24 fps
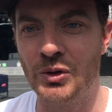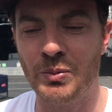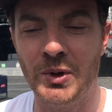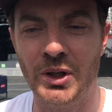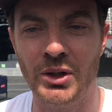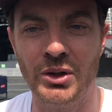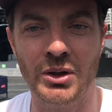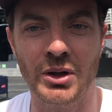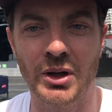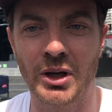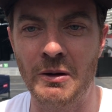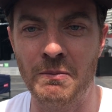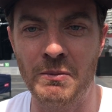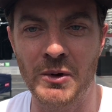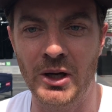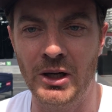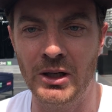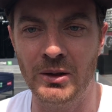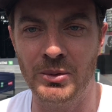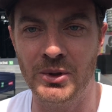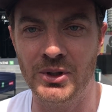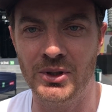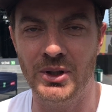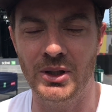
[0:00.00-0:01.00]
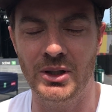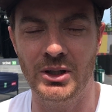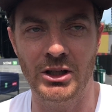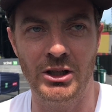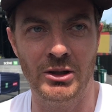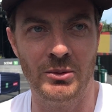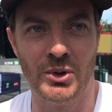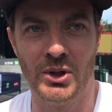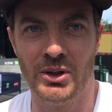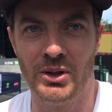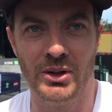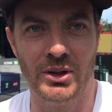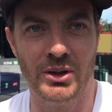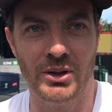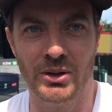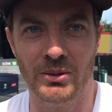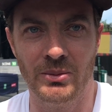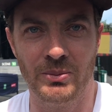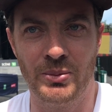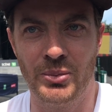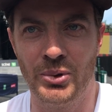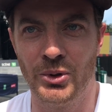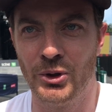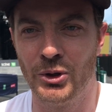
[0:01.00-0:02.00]
semaine de répète, c'est tellement
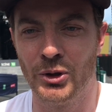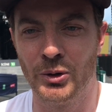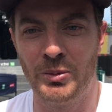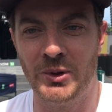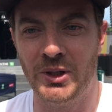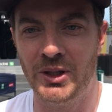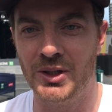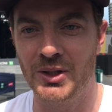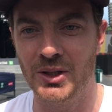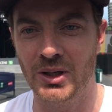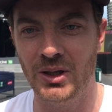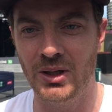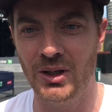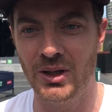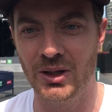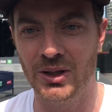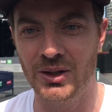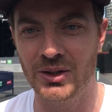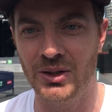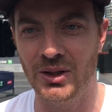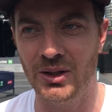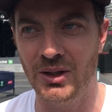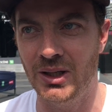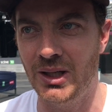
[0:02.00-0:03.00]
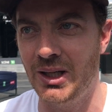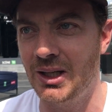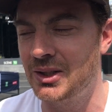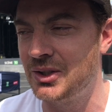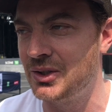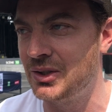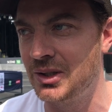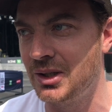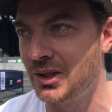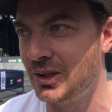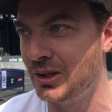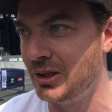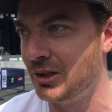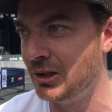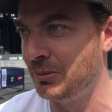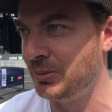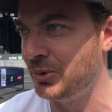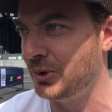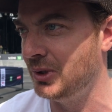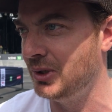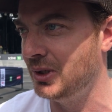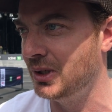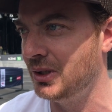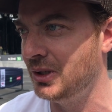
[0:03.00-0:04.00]
un pur plaisir et c'est excitant.
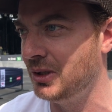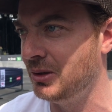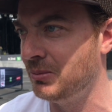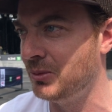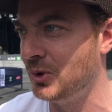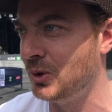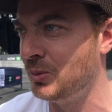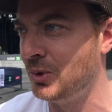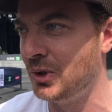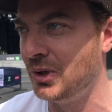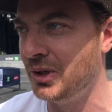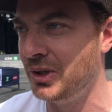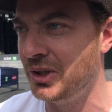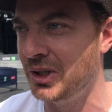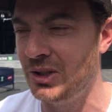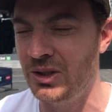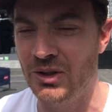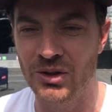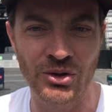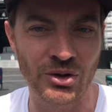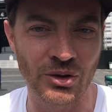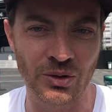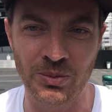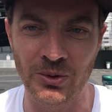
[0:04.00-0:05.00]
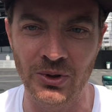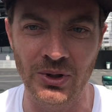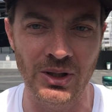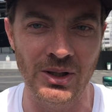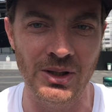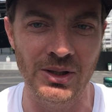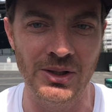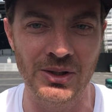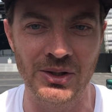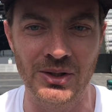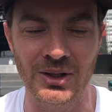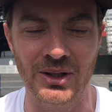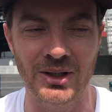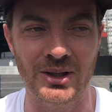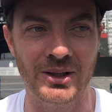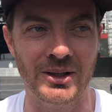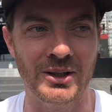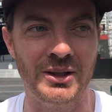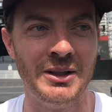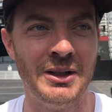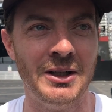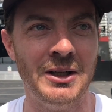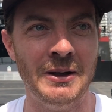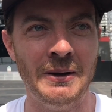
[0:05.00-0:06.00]
Puis il y a des moments, il y a des surprises,
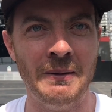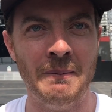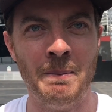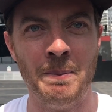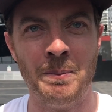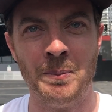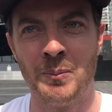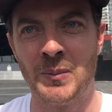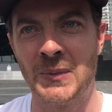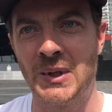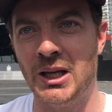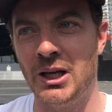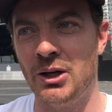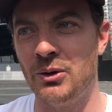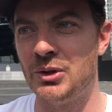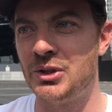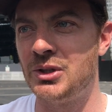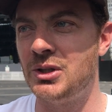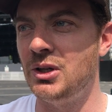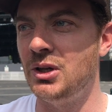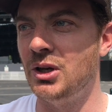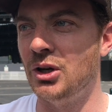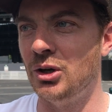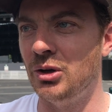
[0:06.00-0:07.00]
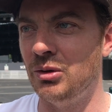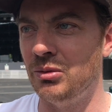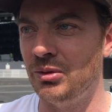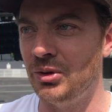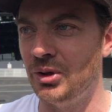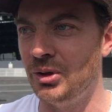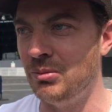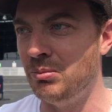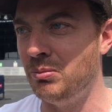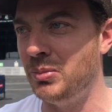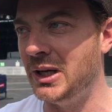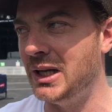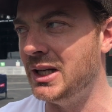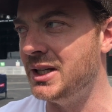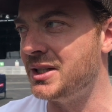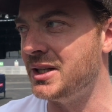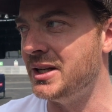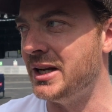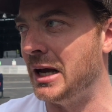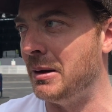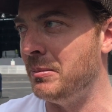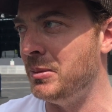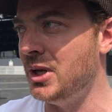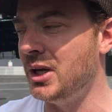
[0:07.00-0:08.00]
il y a, aussi une belle
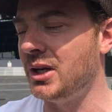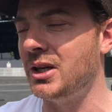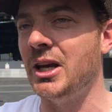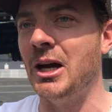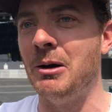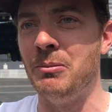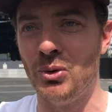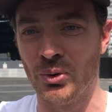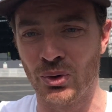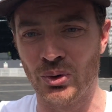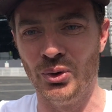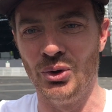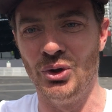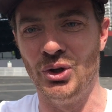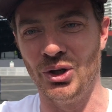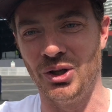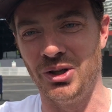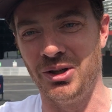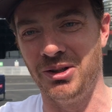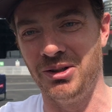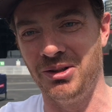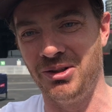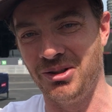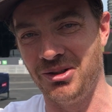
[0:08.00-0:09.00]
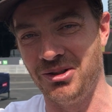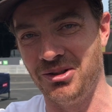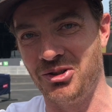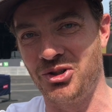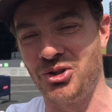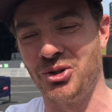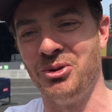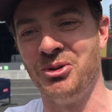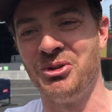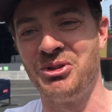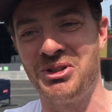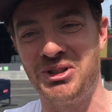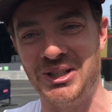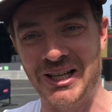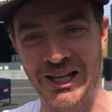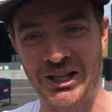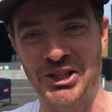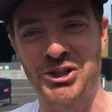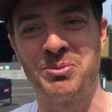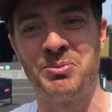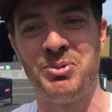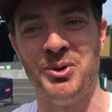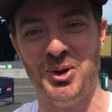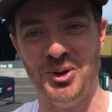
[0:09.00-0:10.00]
dynamique. Il y a beaucoup de, choses
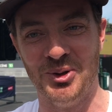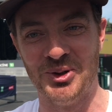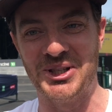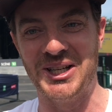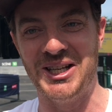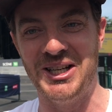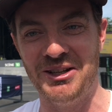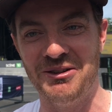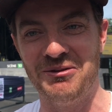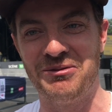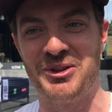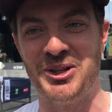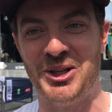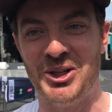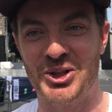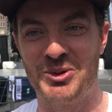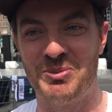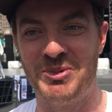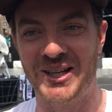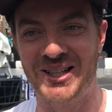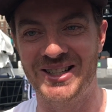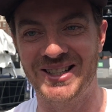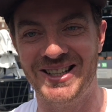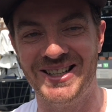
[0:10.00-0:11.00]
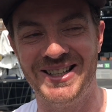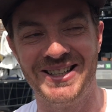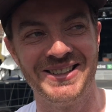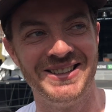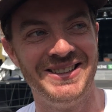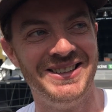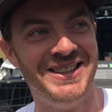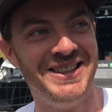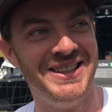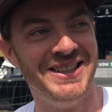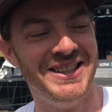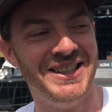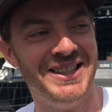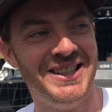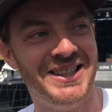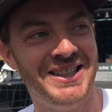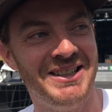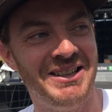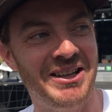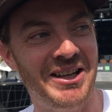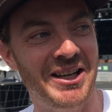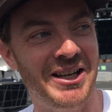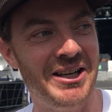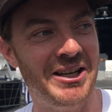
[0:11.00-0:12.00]
explosives dans le spectacle,
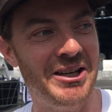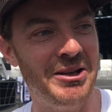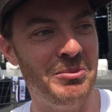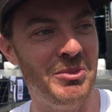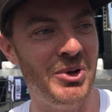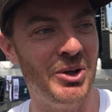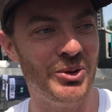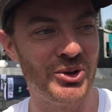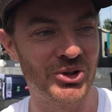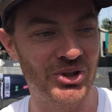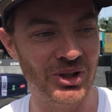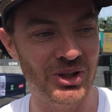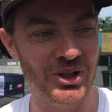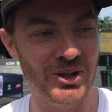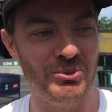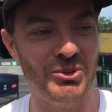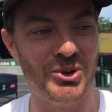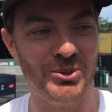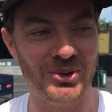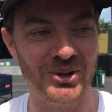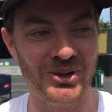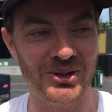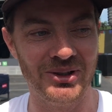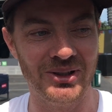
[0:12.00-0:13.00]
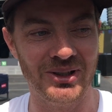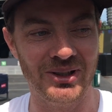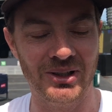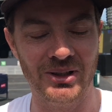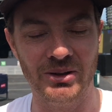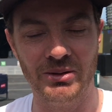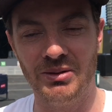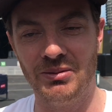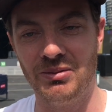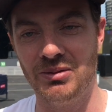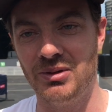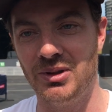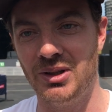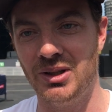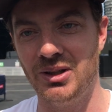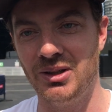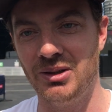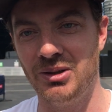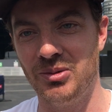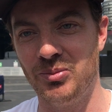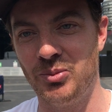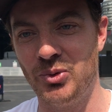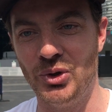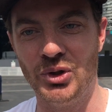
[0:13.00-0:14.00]
euh, mais aussi des moments
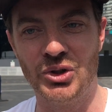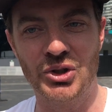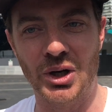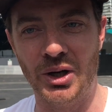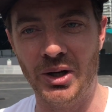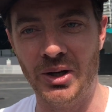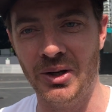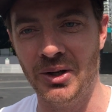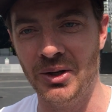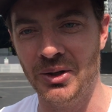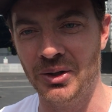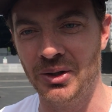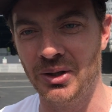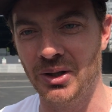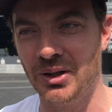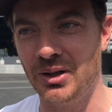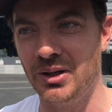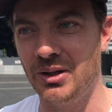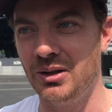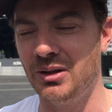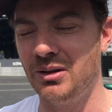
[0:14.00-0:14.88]
euh, plus tendres.